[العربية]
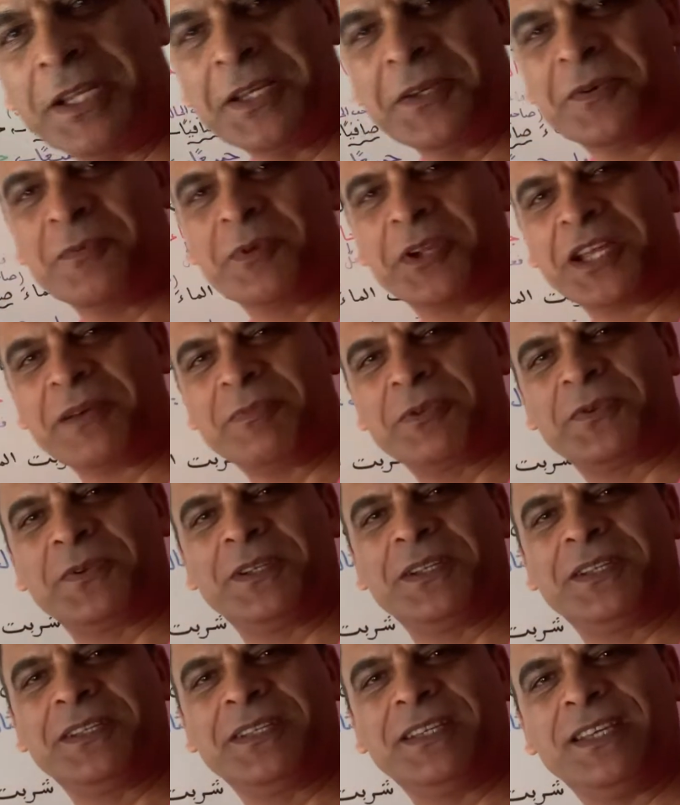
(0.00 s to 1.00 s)
عليكم ورحمة
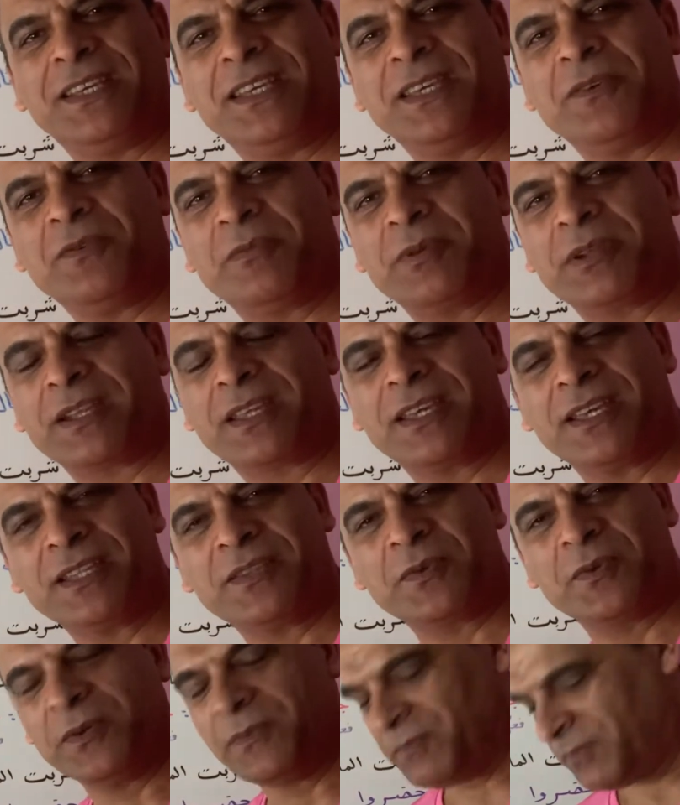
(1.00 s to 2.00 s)
الله
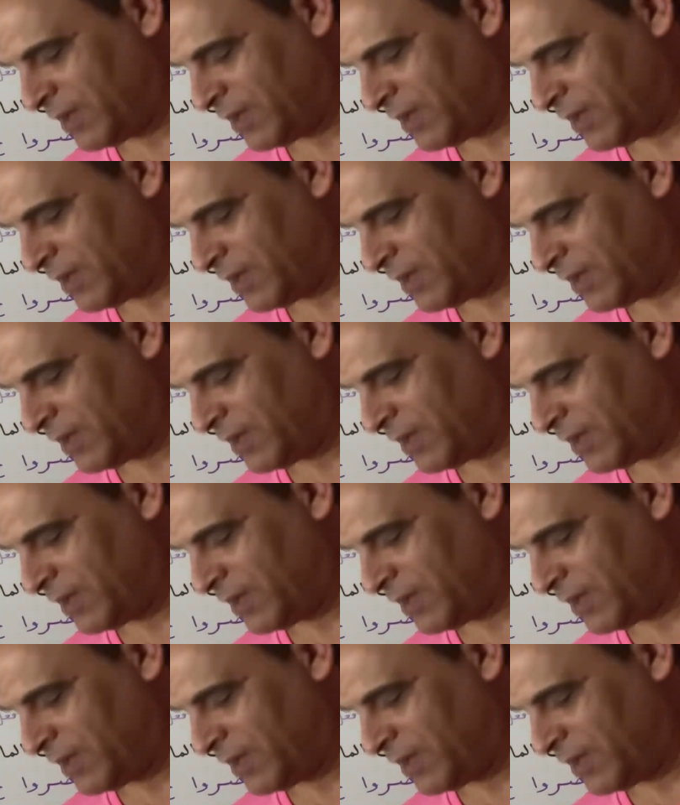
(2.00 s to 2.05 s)
وبركاته